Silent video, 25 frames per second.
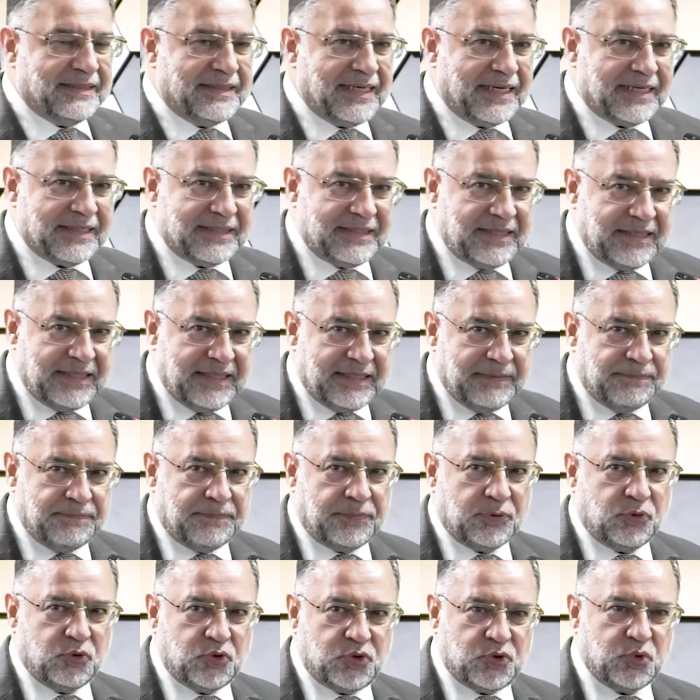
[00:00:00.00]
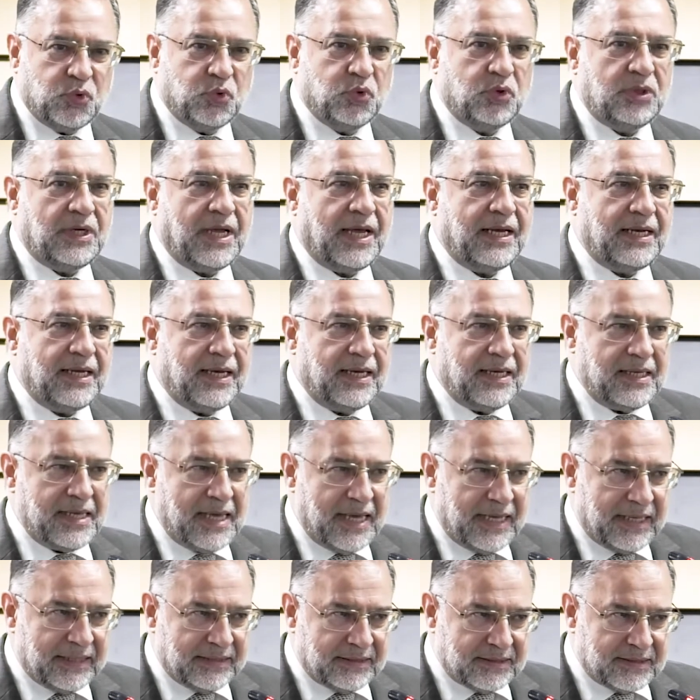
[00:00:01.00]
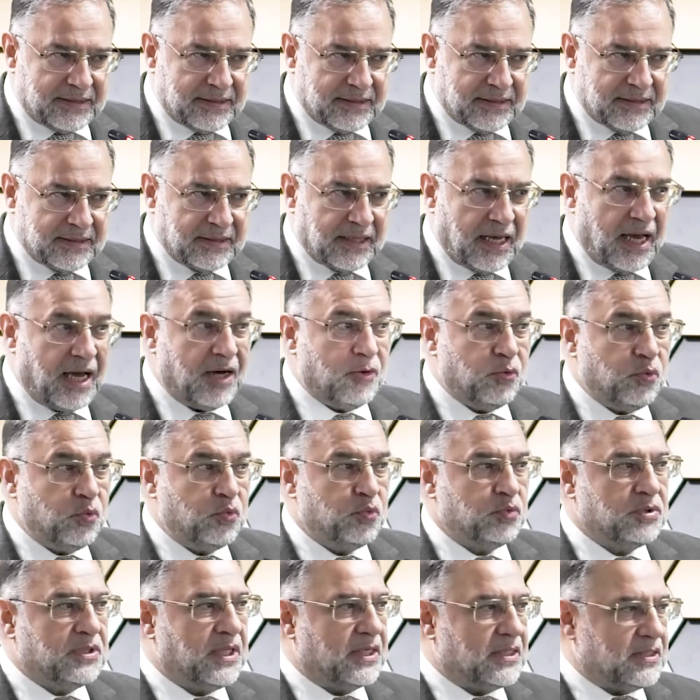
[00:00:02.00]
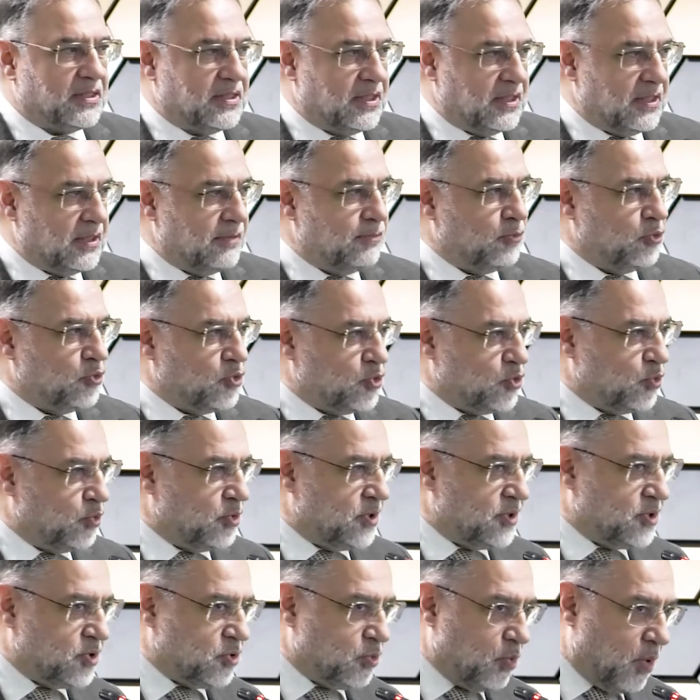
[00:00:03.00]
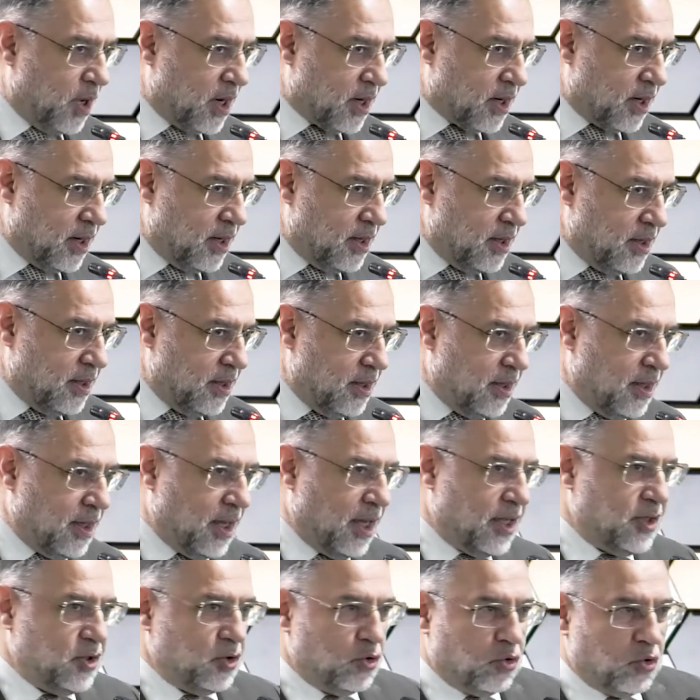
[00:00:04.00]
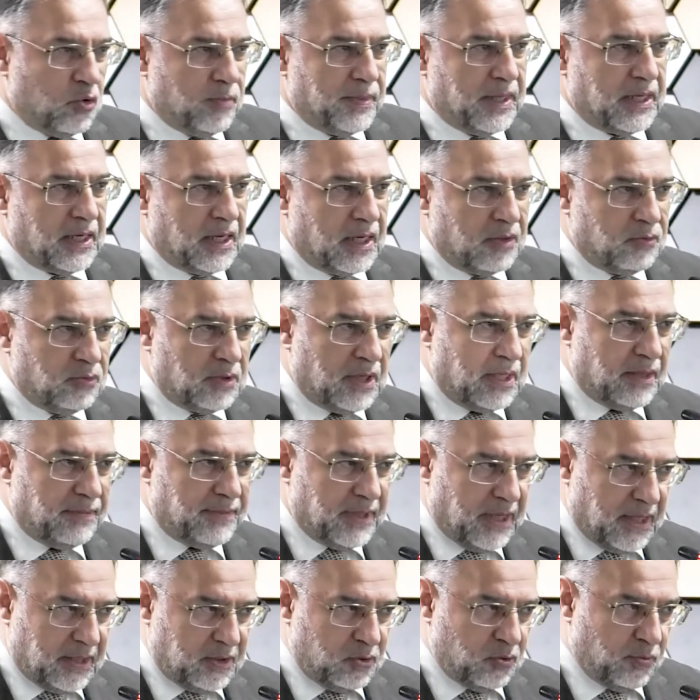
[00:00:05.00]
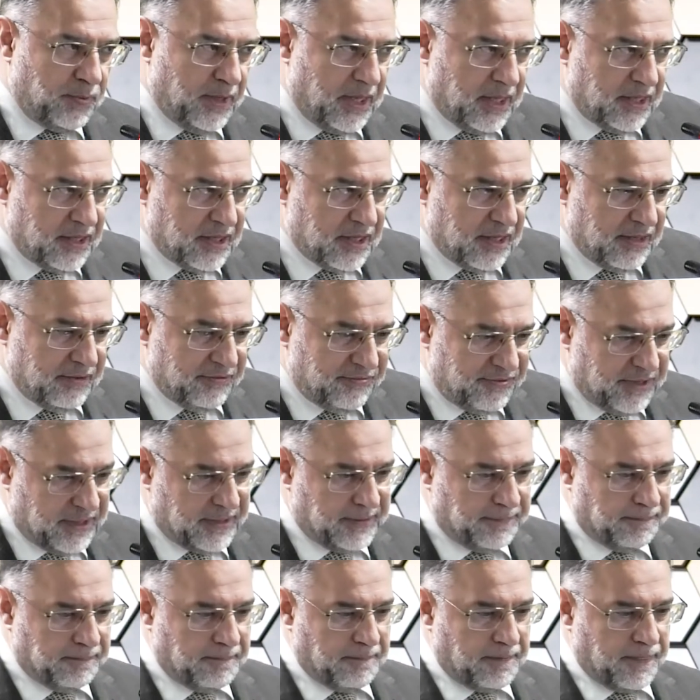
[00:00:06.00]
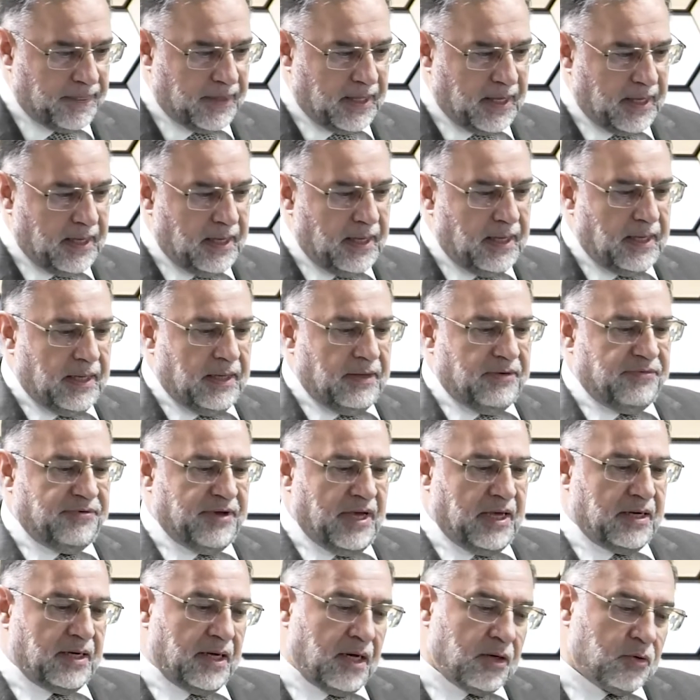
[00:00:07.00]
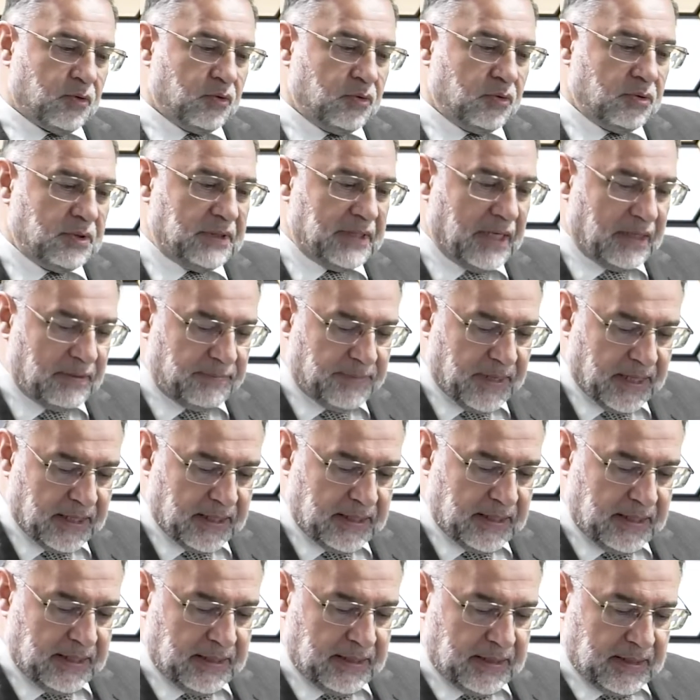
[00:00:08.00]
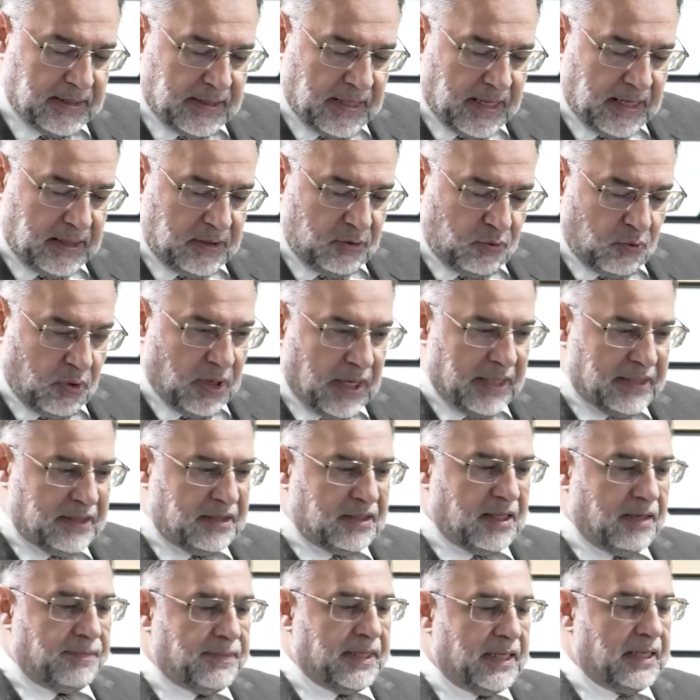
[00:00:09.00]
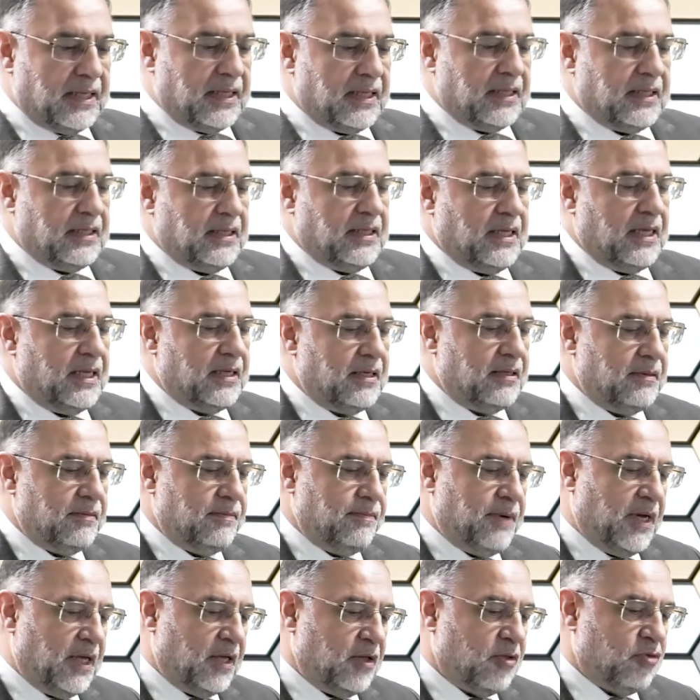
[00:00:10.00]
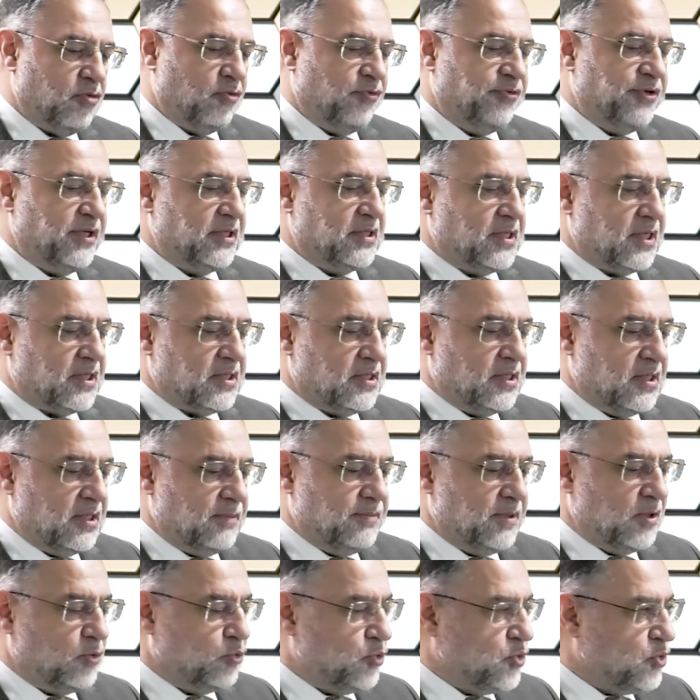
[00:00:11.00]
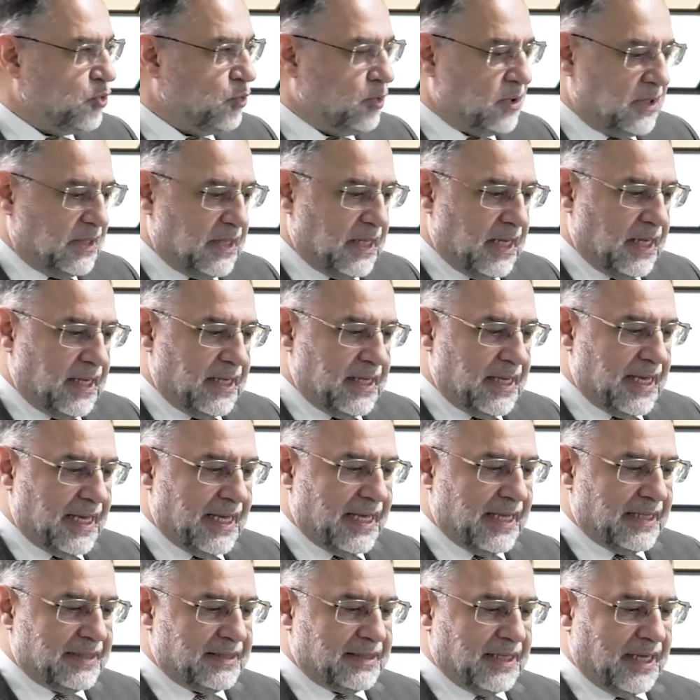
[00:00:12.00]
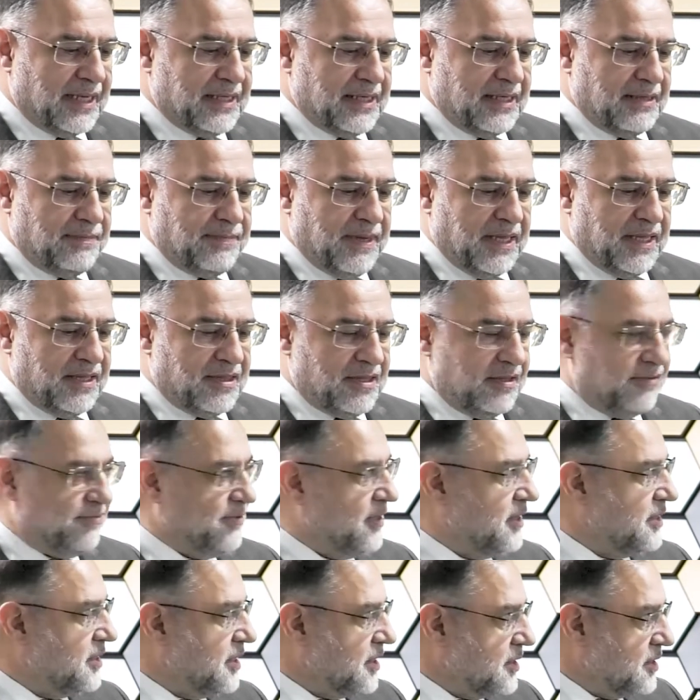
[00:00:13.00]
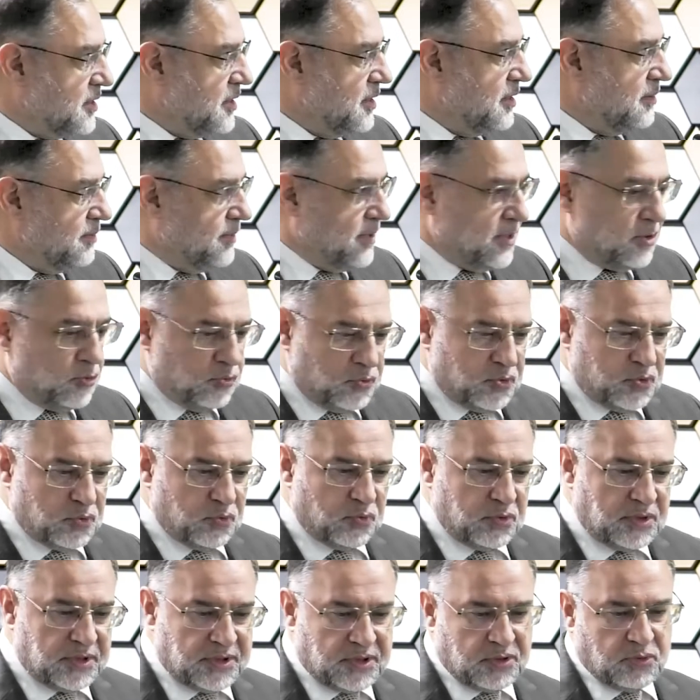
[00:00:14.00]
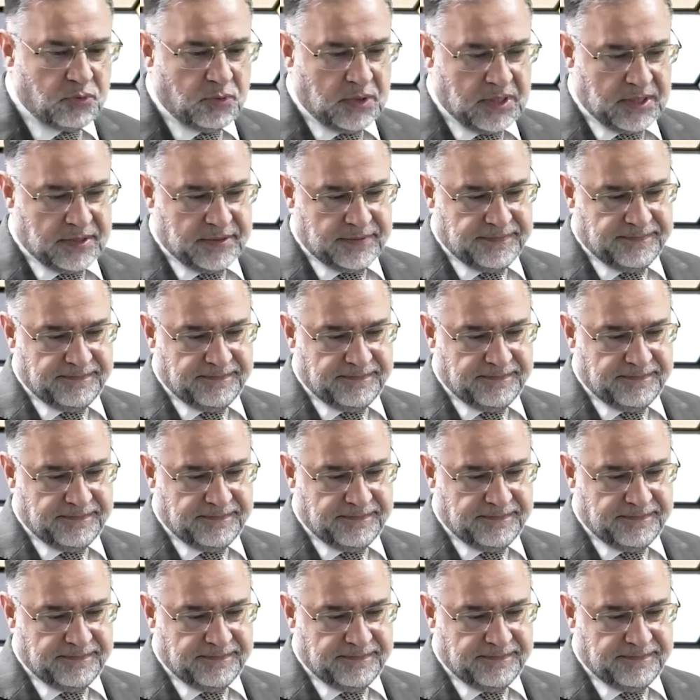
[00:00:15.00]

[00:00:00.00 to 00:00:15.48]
ترتيب نزول الآيات أو ترتيب نزول السور أيهما الأولى بأن يبحث فيه فأنا أقول ينبغي أن يقدم البحث في ترتيب نزول الآيات على البحث في ترتيب نزول السور